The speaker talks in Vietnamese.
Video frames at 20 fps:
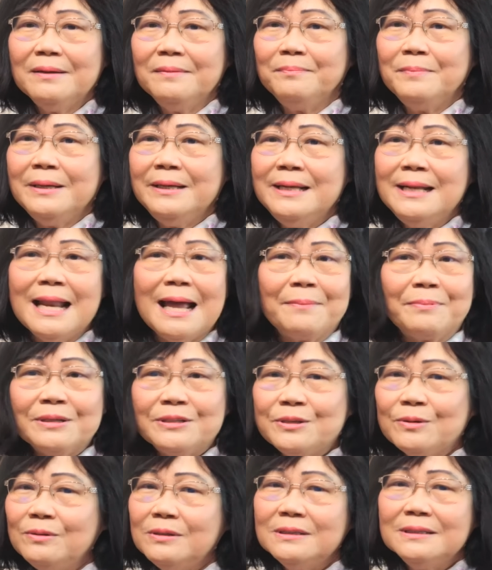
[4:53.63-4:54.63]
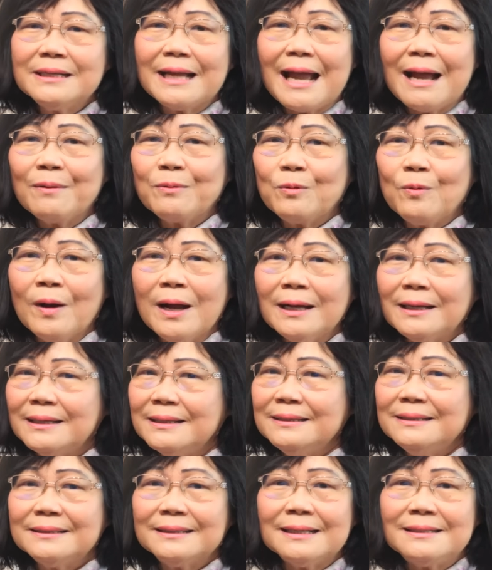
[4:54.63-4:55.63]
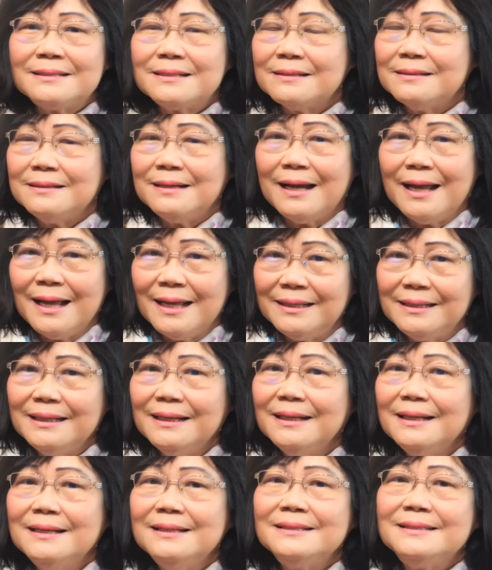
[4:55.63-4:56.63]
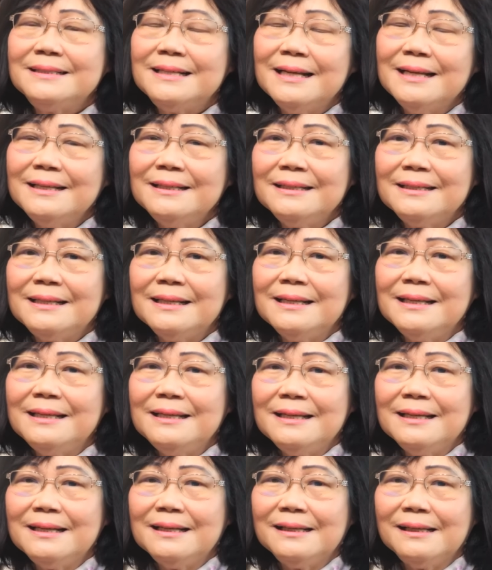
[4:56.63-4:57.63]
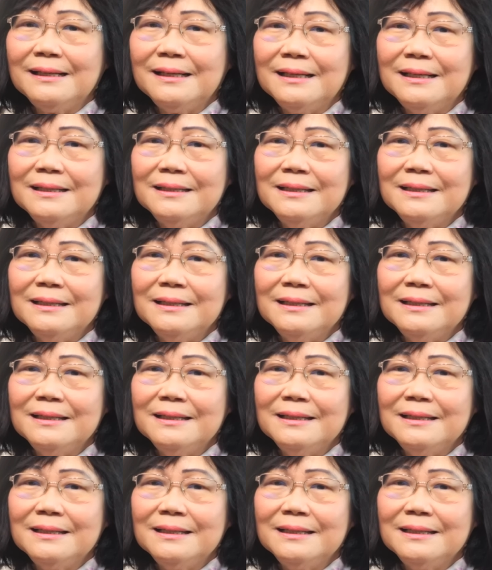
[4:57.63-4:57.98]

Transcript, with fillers: mình đi làm cái số lương cao quá cái người ta trừ hết trên cái ờ,